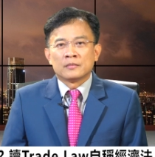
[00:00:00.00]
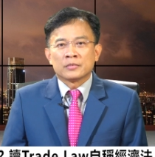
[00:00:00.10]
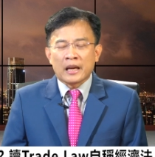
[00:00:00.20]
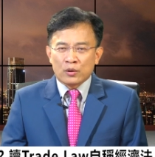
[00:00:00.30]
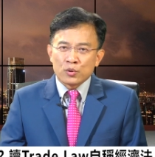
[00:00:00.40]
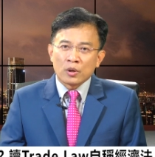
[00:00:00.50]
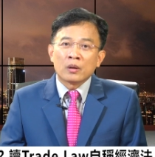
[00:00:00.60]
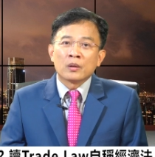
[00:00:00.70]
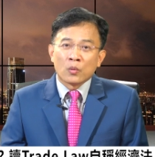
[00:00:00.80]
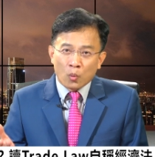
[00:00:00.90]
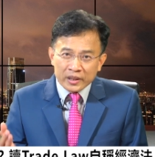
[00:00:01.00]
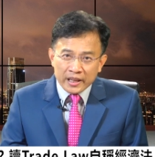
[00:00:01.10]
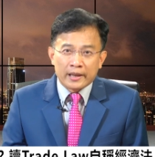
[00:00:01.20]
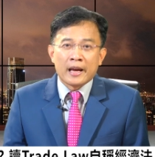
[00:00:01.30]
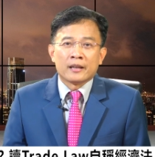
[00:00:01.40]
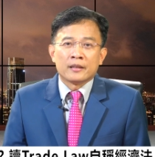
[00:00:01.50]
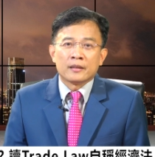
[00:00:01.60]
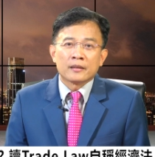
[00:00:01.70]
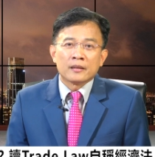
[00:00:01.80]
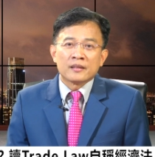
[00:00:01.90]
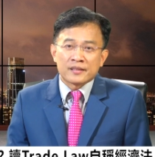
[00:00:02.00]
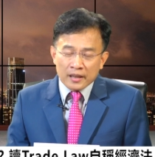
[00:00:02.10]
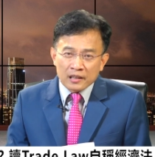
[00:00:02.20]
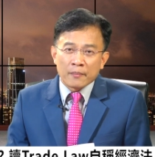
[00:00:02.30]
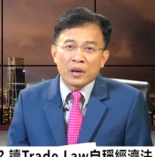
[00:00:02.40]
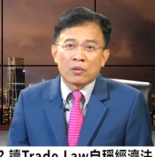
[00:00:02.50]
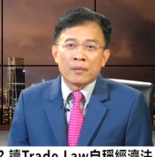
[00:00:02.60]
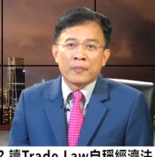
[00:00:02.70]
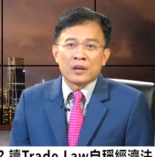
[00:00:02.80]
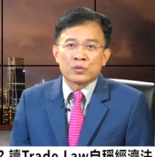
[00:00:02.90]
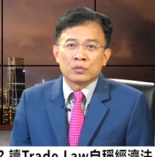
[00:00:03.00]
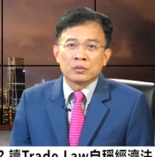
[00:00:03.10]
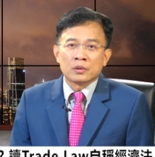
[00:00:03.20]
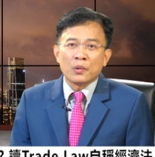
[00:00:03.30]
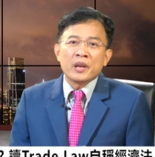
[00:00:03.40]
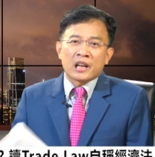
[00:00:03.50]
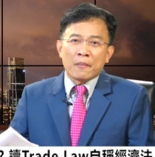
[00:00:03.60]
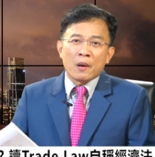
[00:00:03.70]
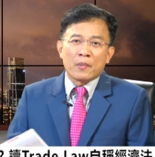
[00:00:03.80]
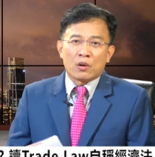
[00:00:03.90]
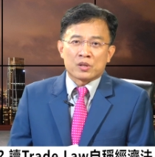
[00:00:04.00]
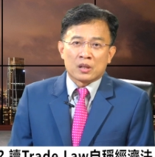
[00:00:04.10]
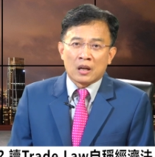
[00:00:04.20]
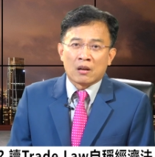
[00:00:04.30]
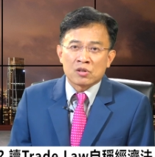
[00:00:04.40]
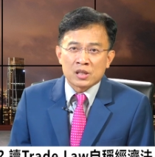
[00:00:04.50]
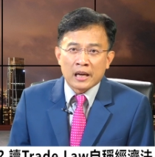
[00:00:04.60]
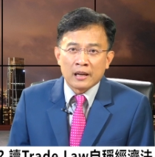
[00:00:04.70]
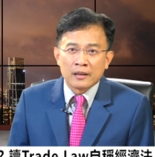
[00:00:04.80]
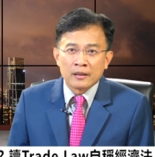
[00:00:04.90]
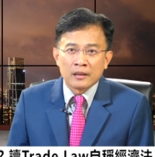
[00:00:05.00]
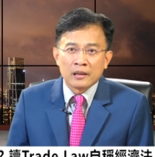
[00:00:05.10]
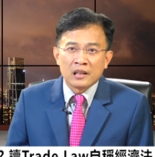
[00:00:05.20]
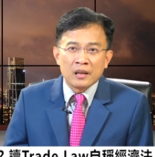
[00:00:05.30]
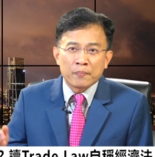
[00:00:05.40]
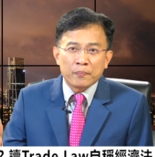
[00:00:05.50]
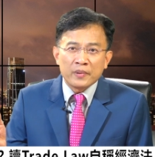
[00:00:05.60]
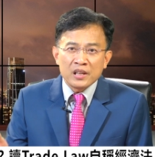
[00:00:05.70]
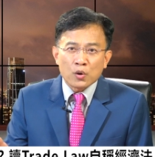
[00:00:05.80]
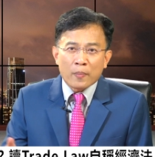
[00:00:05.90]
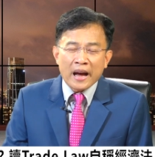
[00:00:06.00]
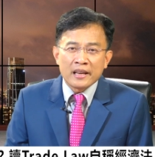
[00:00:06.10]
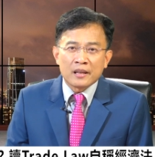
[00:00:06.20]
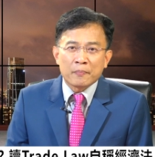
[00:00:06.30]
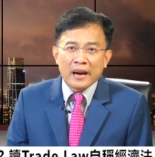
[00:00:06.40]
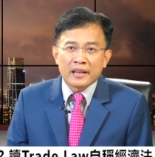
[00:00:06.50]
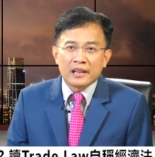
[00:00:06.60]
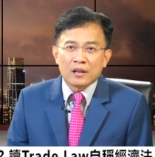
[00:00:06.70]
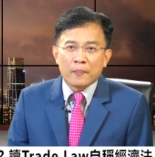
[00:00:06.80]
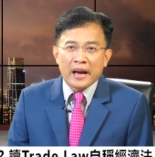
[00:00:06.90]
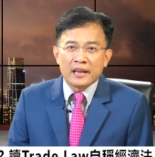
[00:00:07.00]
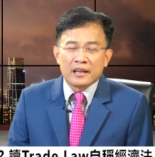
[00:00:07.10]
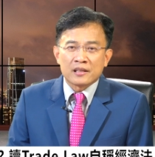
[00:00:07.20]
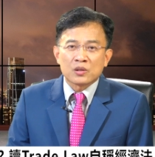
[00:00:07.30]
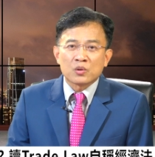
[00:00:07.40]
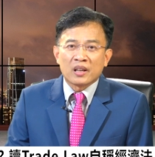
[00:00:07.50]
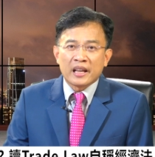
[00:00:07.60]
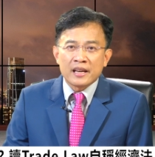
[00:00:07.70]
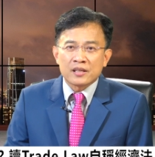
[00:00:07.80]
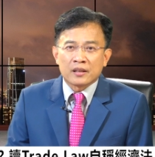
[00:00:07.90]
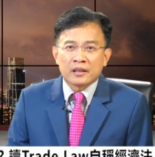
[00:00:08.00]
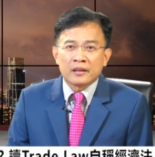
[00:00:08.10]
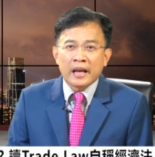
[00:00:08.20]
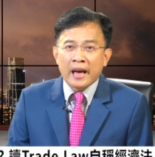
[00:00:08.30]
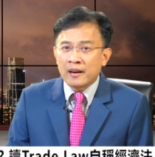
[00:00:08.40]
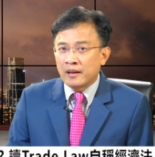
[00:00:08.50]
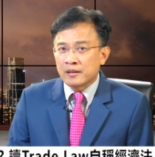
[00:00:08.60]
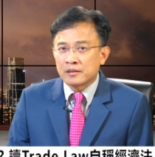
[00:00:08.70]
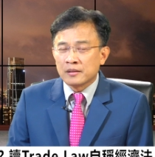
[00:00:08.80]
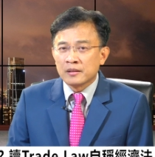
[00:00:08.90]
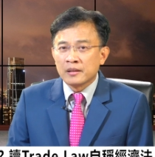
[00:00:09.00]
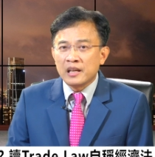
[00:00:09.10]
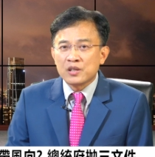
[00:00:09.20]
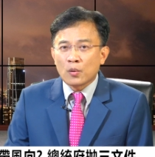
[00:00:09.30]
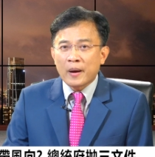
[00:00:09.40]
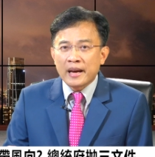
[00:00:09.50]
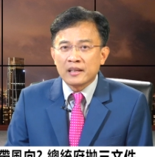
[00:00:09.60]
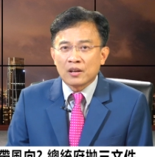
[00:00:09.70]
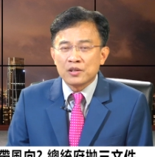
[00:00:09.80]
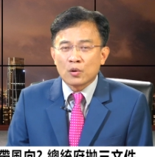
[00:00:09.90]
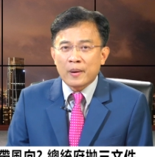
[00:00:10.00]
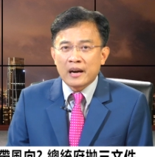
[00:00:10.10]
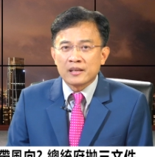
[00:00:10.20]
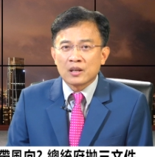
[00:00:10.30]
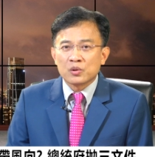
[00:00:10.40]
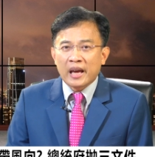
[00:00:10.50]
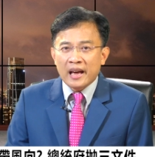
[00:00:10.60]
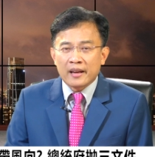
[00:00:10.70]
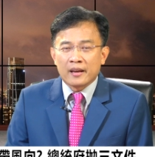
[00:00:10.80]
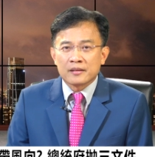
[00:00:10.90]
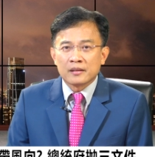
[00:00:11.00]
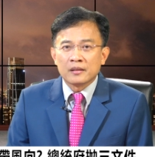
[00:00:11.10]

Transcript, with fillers: 蔡同学，我体谅你，真的没有人背书，因为你根本没有指导老师啊。你一九八一八零年到八一年叫做 Laser 跟 Elliot，一九八一到一九八二叫做 Elliot，